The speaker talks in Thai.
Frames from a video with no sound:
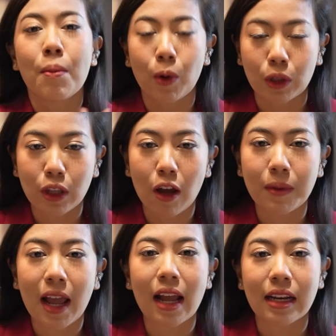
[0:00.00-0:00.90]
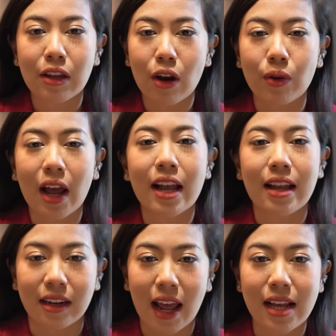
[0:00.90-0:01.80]
ผลตอบแทนที่เราได้อ
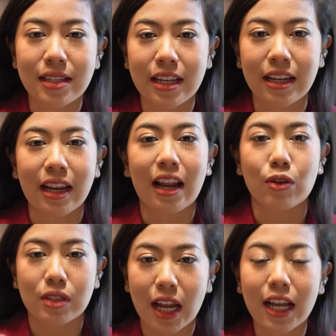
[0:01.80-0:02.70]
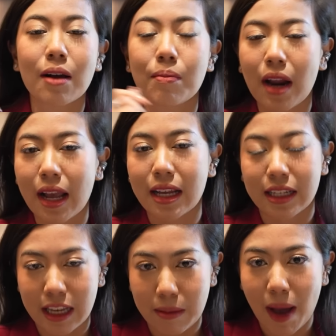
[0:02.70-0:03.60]
ย่างแท้จริงเนี่ยเราจะได้กำไรกัน
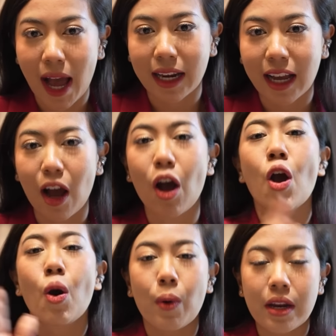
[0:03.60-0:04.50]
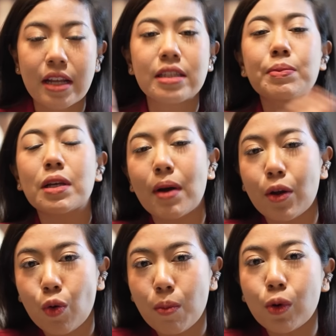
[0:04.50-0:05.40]
กี่บาทนะคะวันนี้จิ๊บจะมา
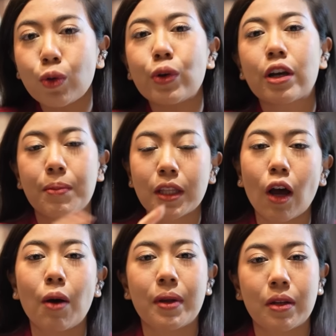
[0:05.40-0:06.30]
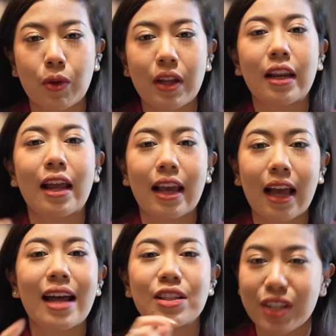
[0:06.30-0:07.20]
ร่วมพูดคุยกับพี่ต่อเพนกวินในราย
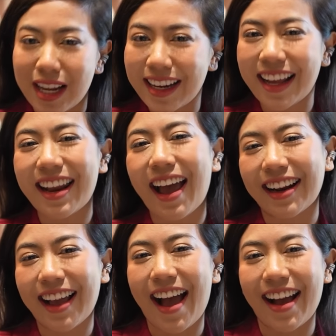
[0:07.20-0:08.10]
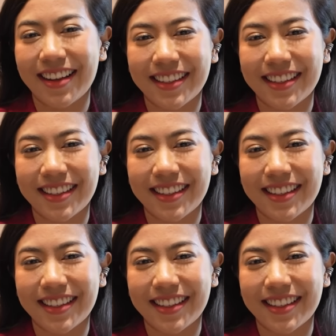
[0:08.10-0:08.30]
การเจ๊งในกระดาษค่ะ